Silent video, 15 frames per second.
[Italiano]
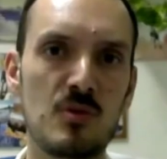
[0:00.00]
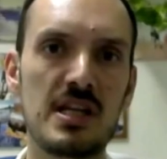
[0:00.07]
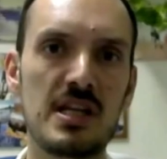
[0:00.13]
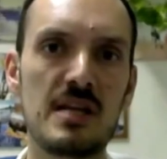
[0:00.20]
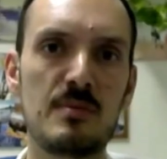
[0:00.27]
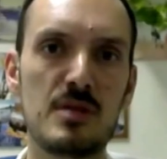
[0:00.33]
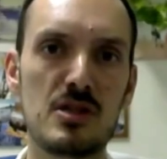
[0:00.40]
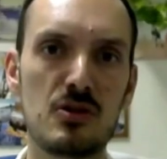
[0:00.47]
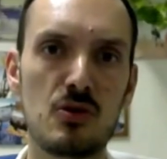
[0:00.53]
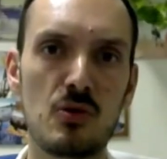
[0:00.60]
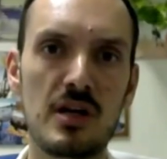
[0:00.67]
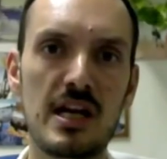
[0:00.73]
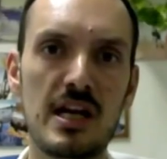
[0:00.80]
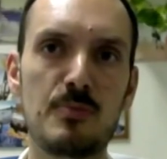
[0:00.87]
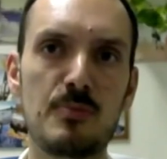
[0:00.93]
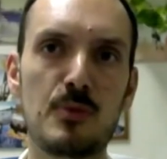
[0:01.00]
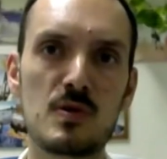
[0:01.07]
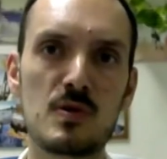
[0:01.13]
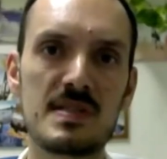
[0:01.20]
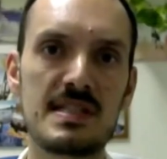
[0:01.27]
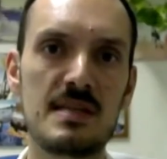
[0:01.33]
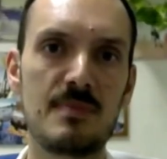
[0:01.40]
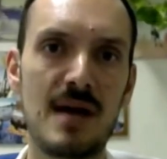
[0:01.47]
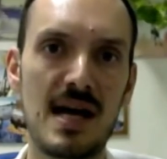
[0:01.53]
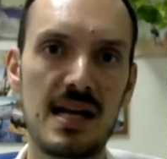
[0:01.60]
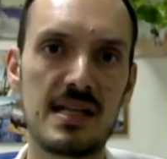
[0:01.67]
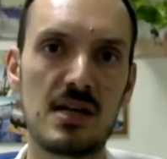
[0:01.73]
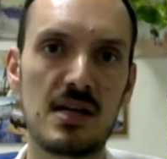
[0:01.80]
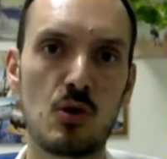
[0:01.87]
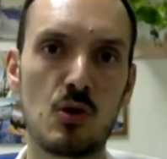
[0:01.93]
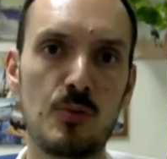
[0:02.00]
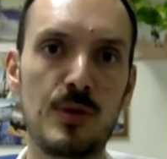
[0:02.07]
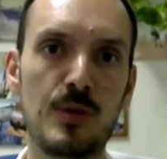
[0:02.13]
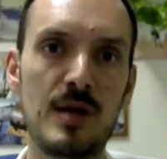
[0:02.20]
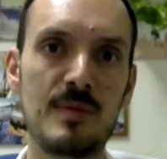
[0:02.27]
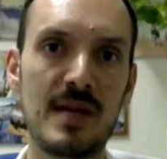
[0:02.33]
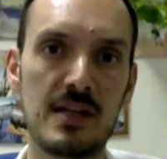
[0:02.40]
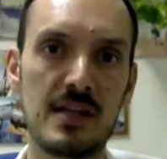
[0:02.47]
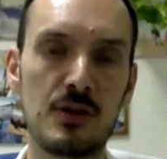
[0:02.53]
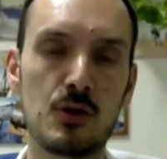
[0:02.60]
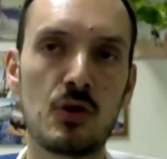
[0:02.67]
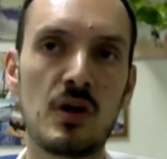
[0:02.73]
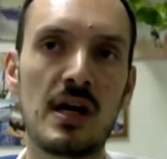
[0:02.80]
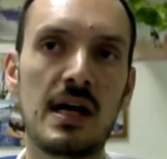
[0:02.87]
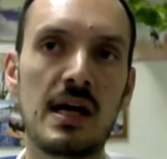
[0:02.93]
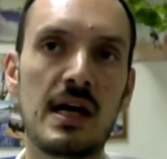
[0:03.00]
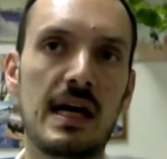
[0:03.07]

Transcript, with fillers: di inibitore prossimale del complemento,